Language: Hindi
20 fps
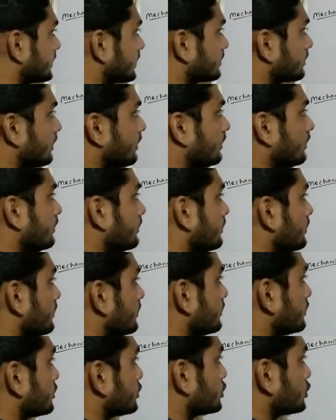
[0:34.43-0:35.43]
के साथ
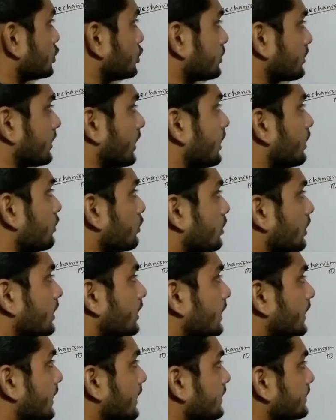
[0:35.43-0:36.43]
तो क्या होगा
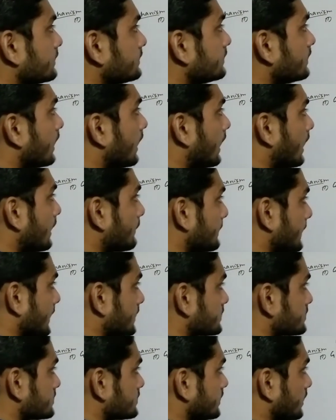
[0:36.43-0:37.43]
या आप
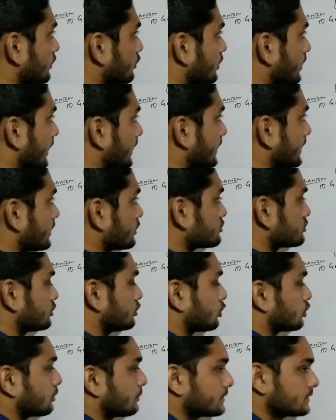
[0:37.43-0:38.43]
एच सी एल और एन एच
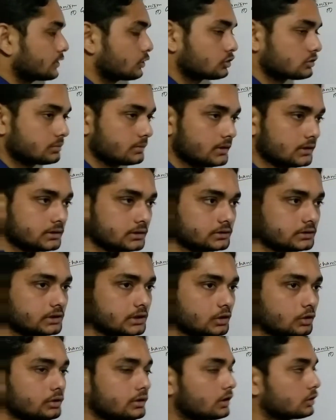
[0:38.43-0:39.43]
दोनों में से कुछ भी लिख
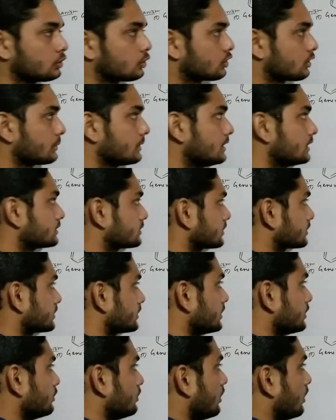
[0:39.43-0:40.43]
सकते हो या दोनों भी लिख
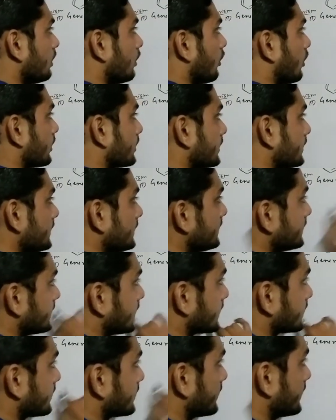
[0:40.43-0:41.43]
सकते हो और हीट
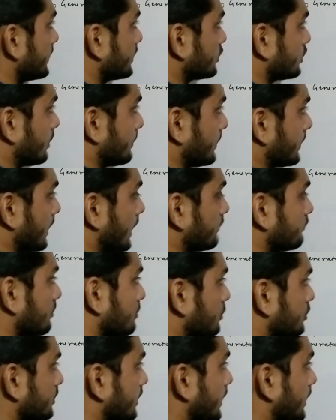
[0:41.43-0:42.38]
करते हैं तो हमें क्या फॉर्म